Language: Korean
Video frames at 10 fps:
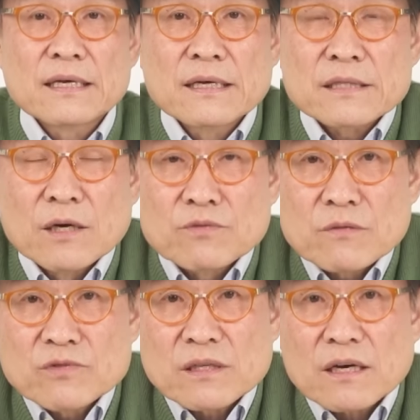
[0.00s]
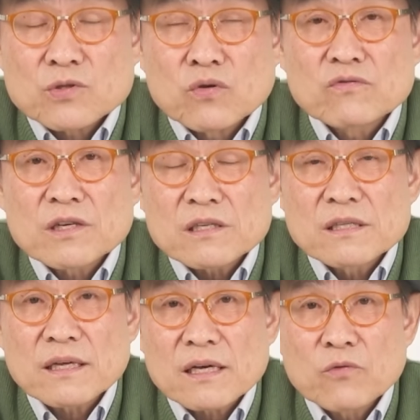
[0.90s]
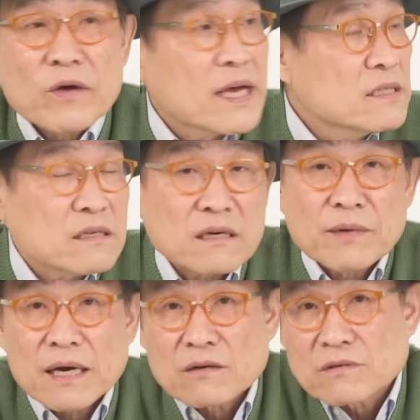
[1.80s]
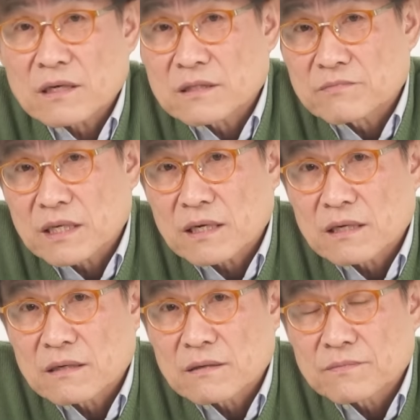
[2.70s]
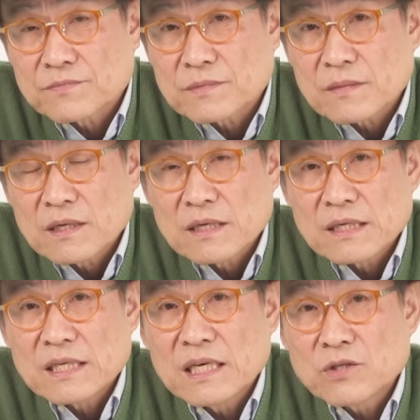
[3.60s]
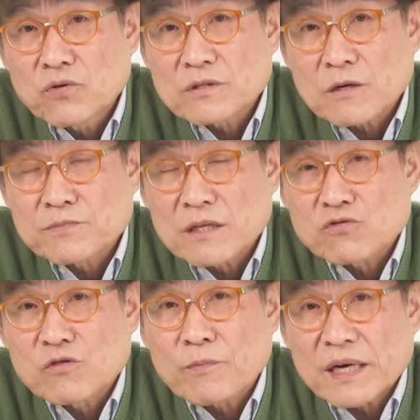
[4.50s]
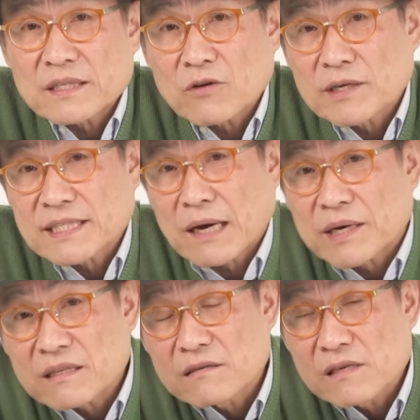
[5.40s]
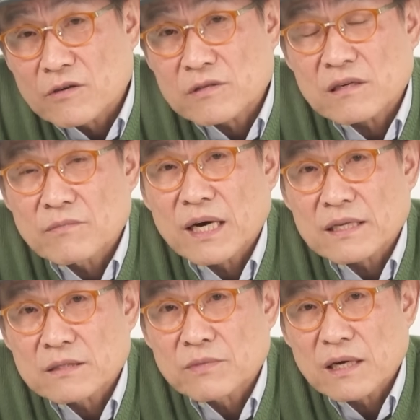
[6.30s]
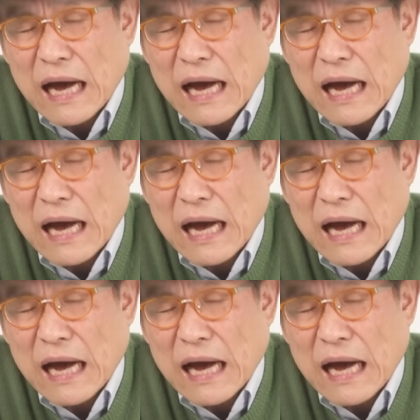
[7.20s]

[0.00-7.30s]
더불어민주당 조국 혁신당이 왜 이 특검 하려고 그러겠습니까? 이종섭 전 국방장관 잡아넣으려고 특검하겠습니까?